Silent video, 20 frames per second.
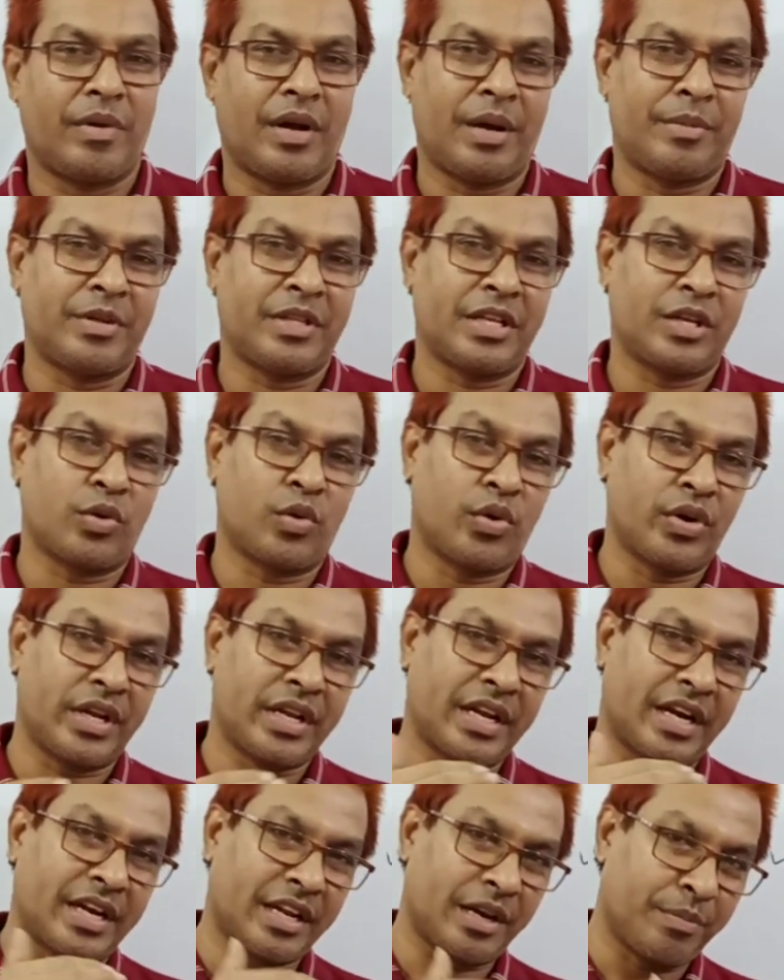আমাদের ঘড়ির
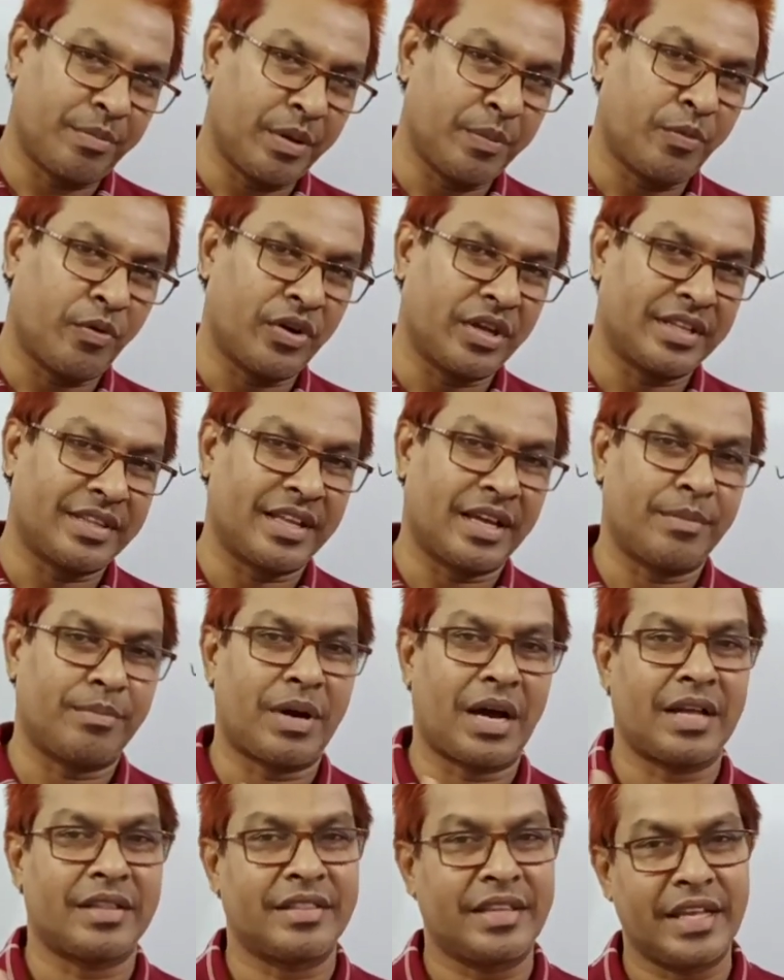কাটার বিপরীতে
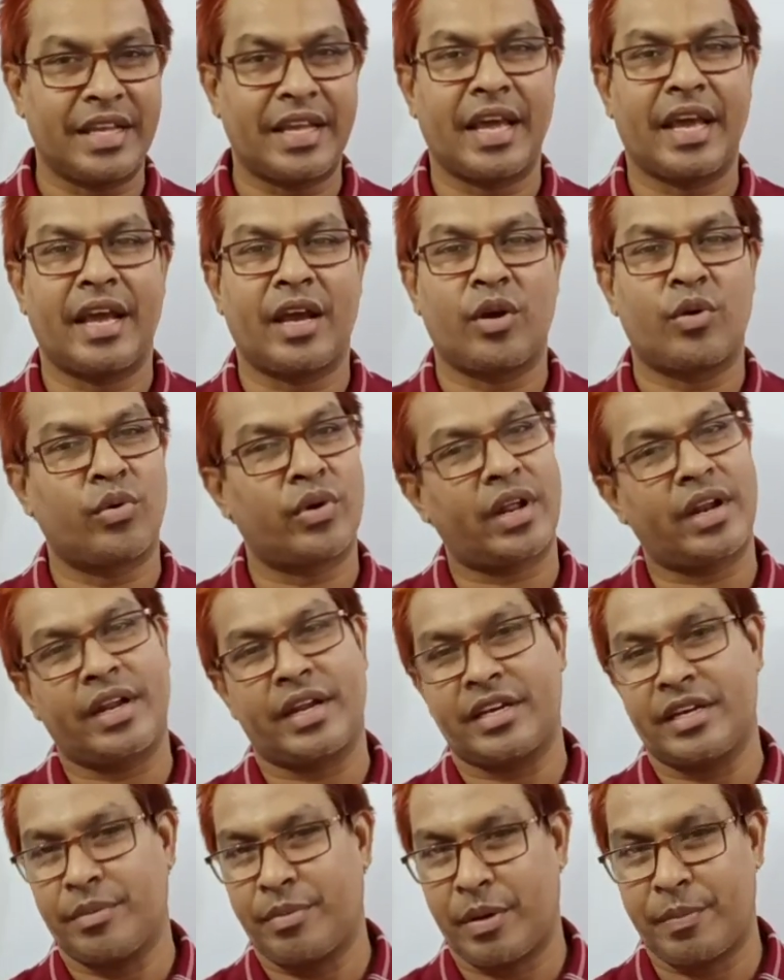বা দিকে ঘোরার
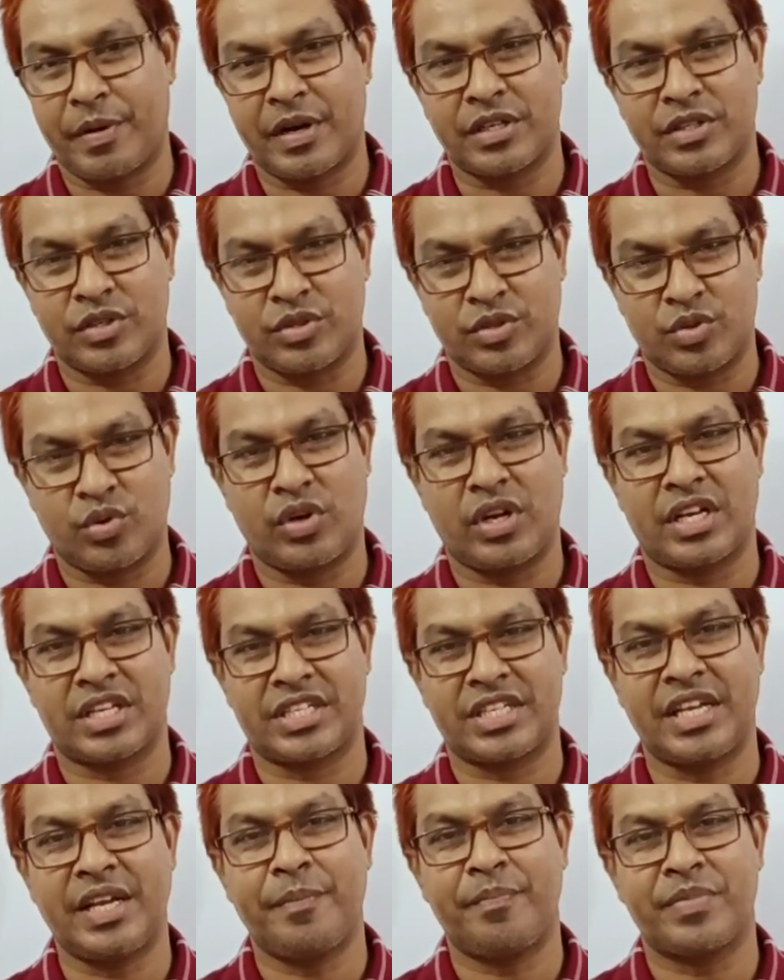একটি ব্যাপার চলে
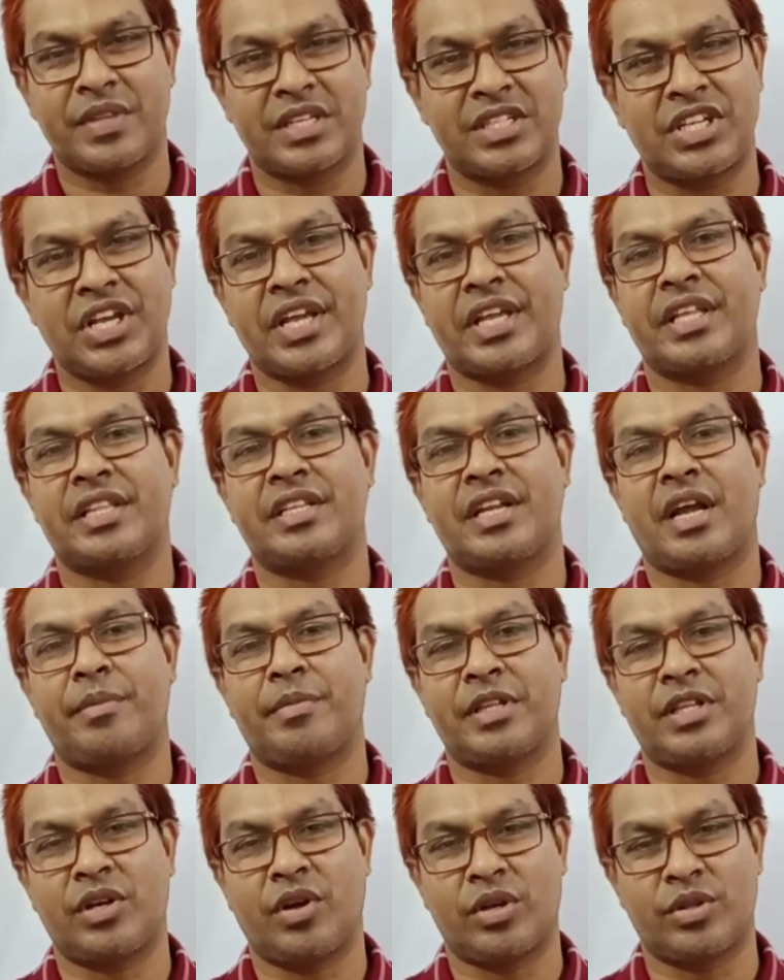আসে সেই ক্ষেত্রে
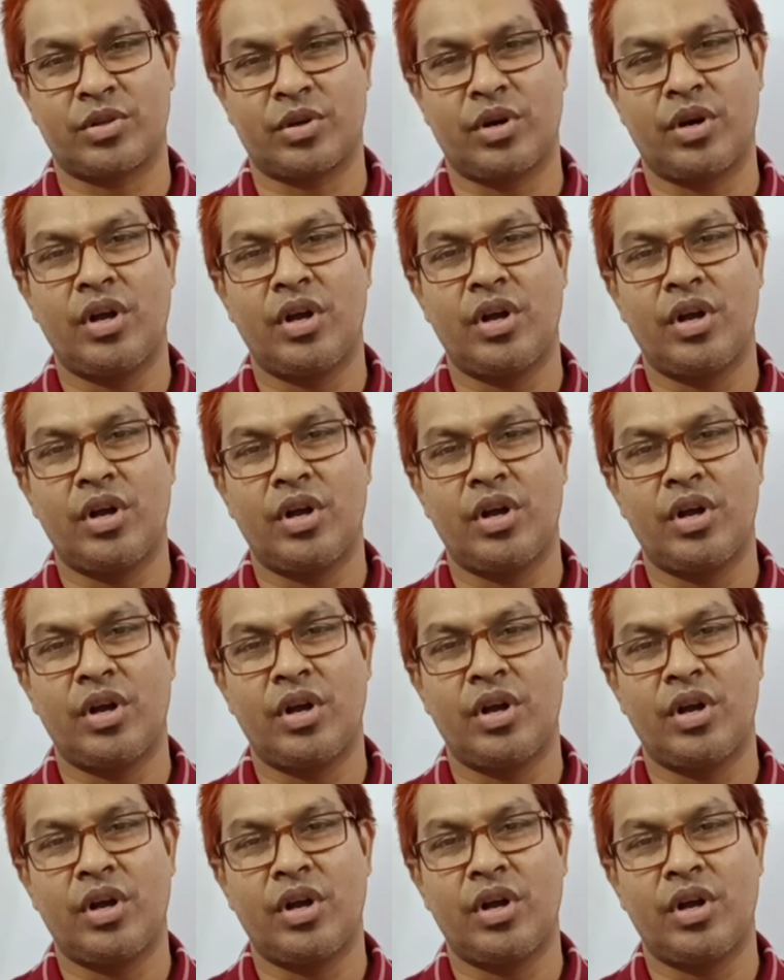আমাদের হয়তো